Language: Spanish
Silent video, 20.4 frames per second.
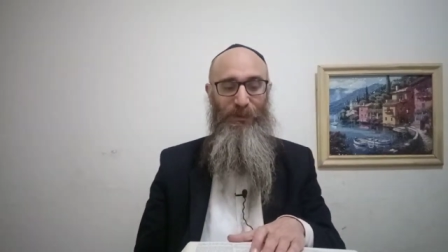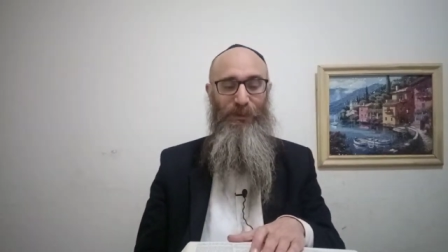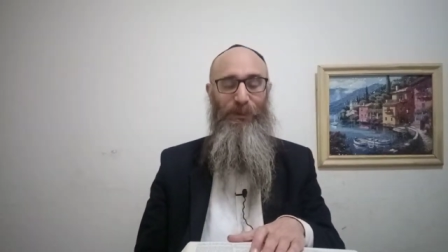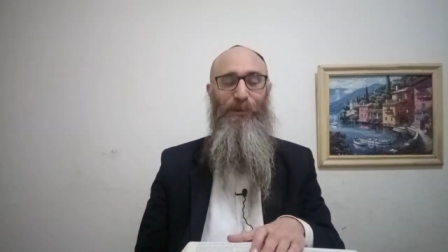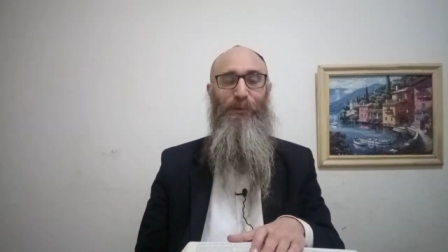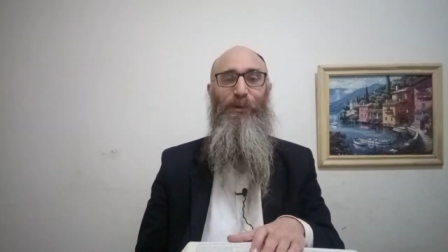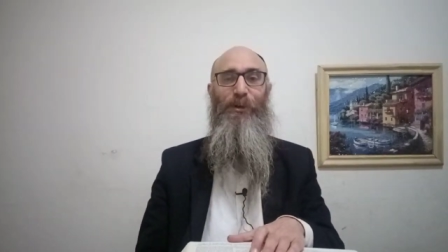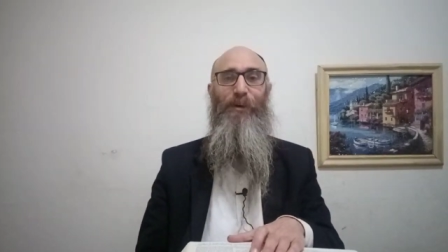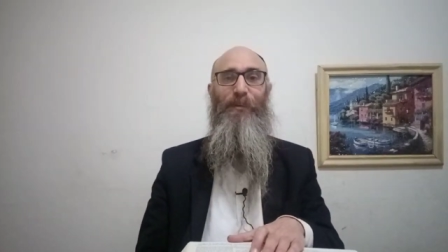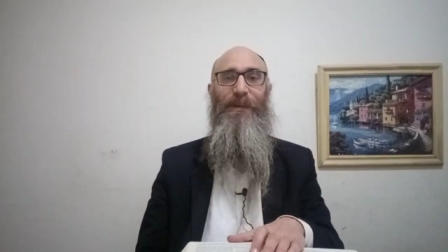todo
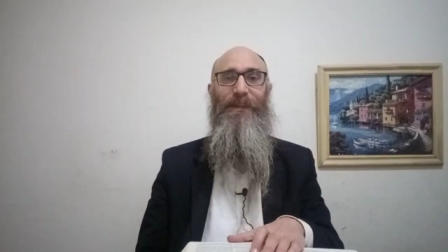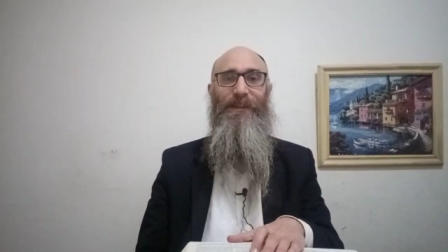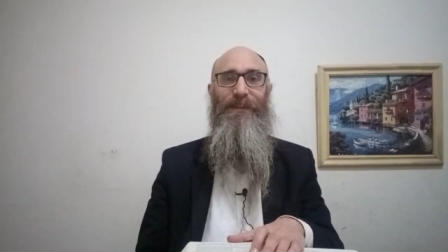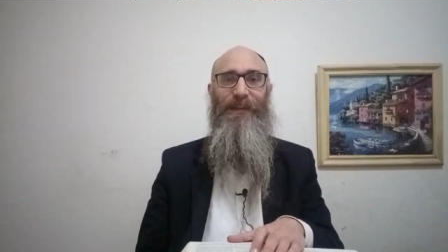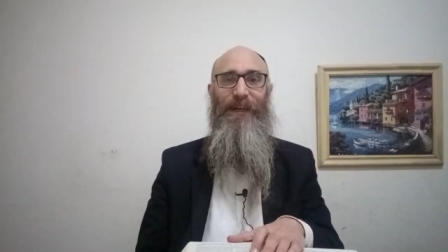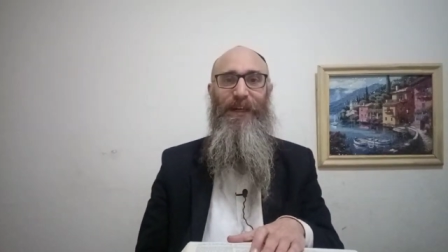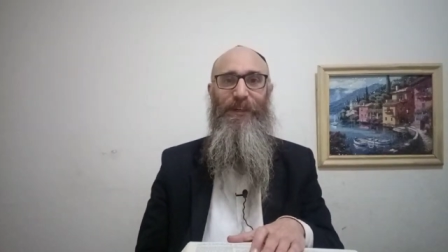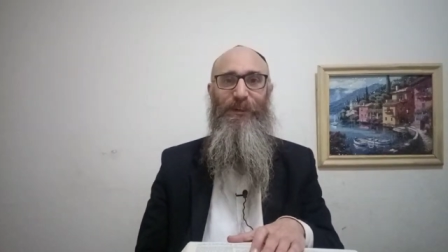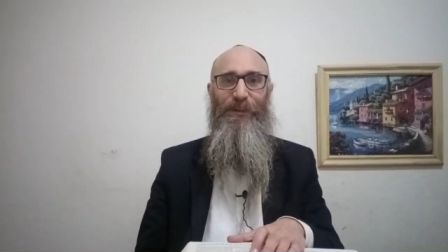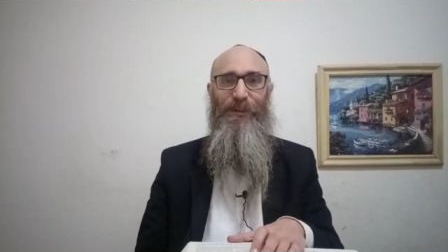un
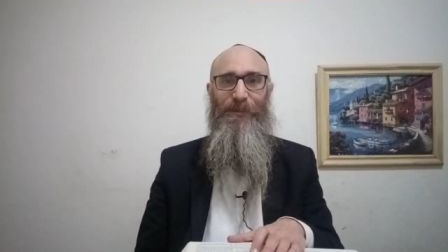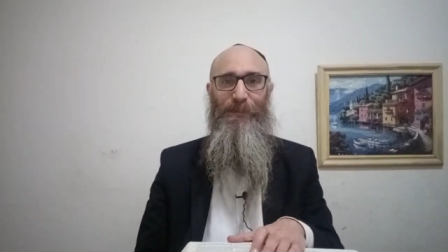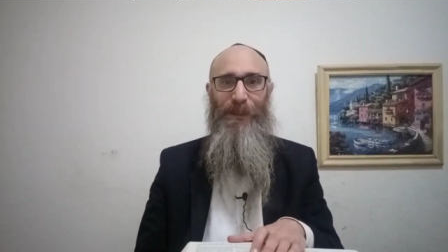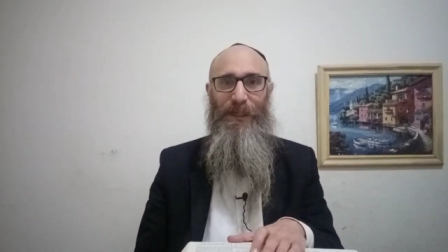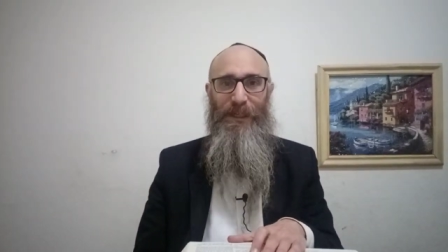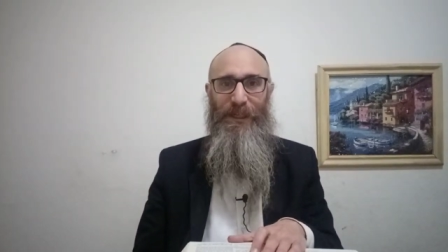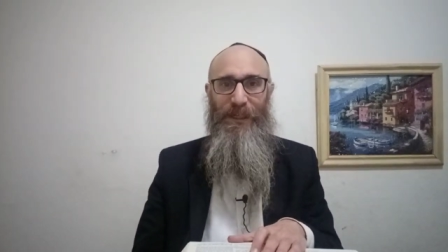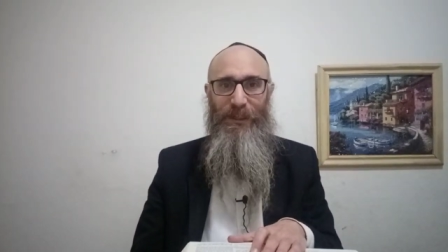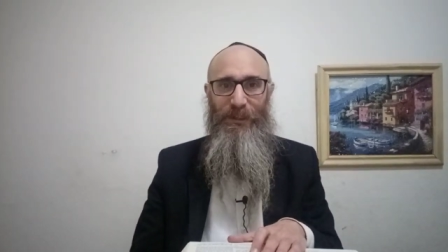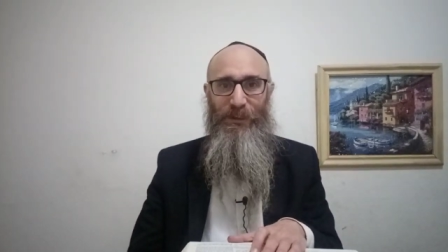comentario
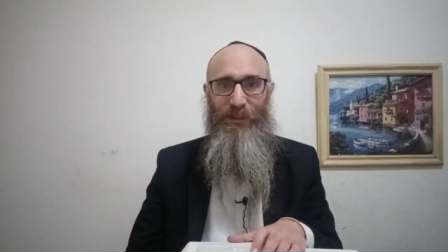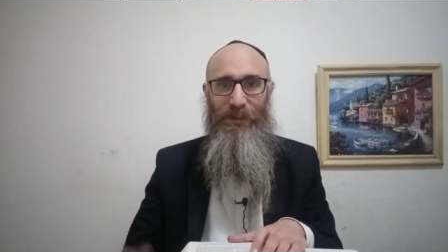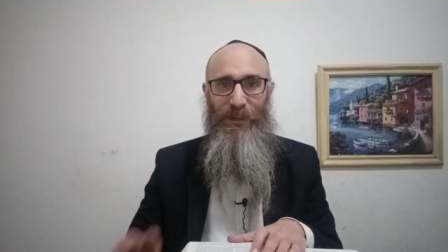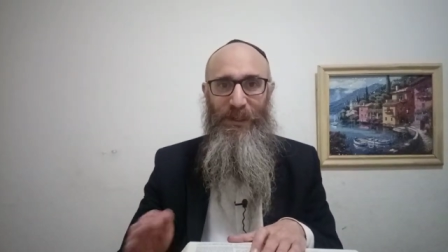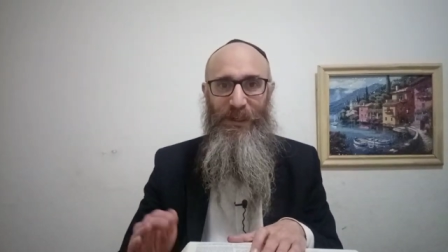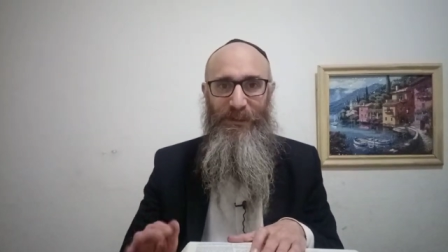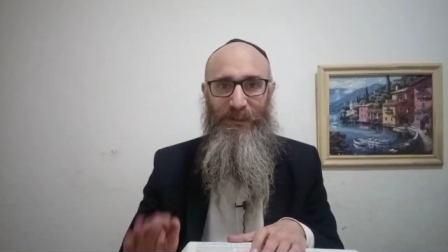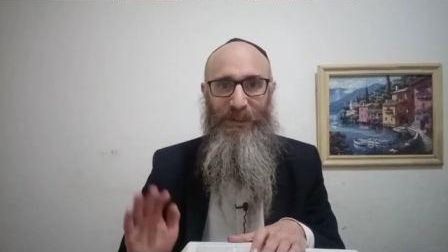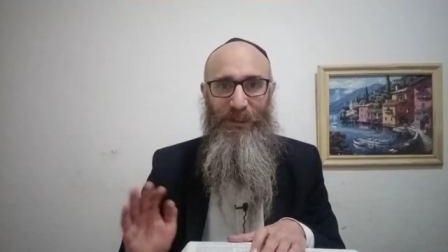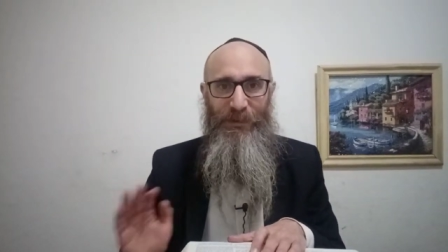explicando
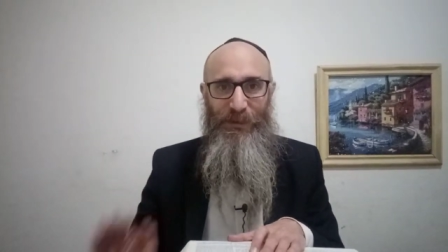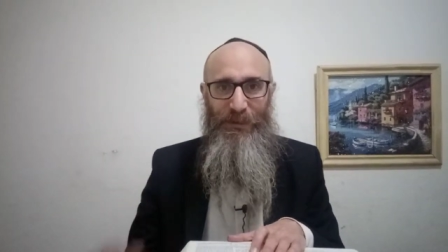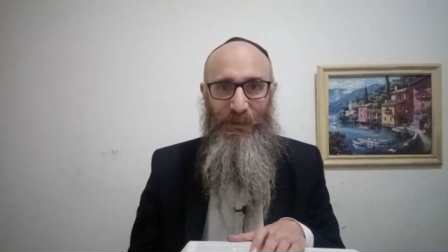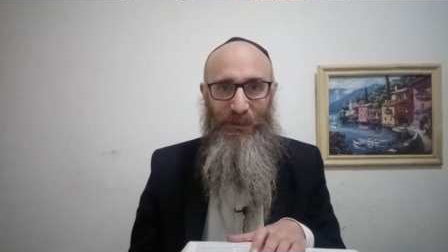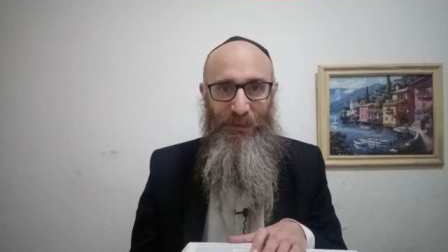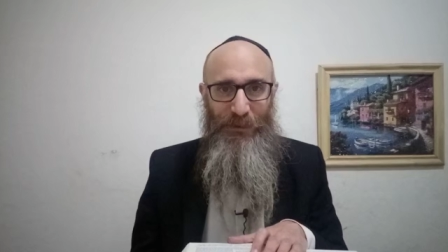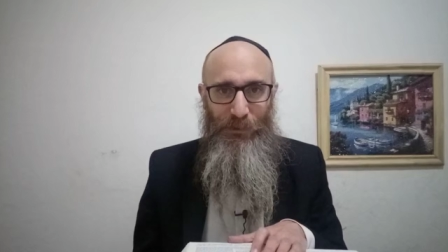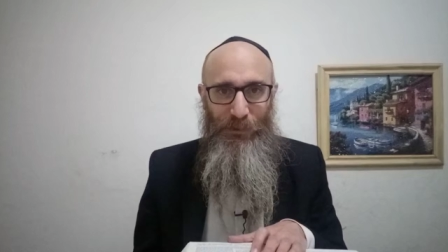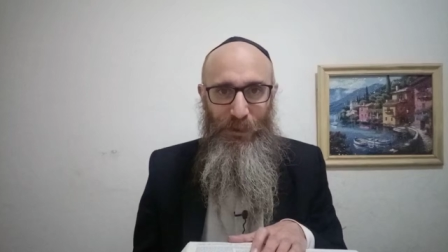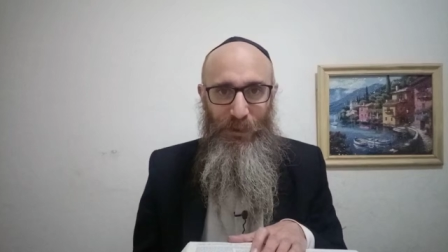este
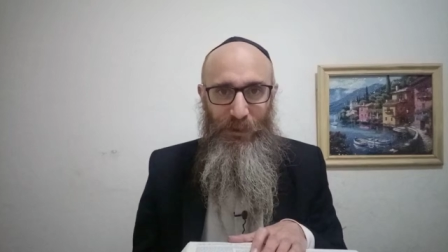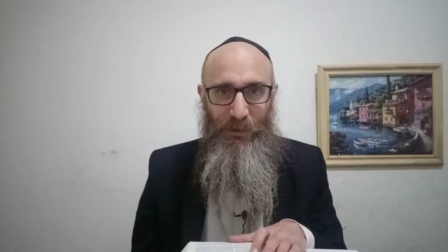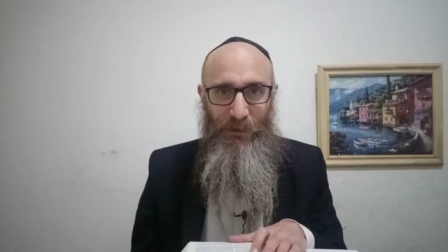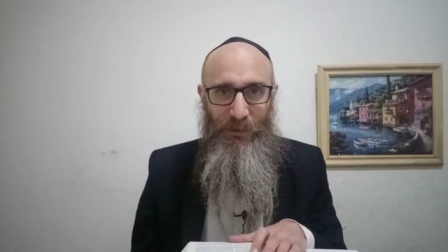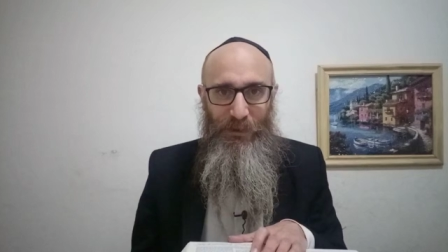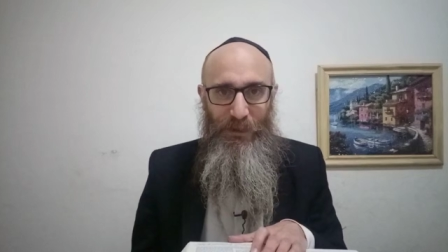versículo.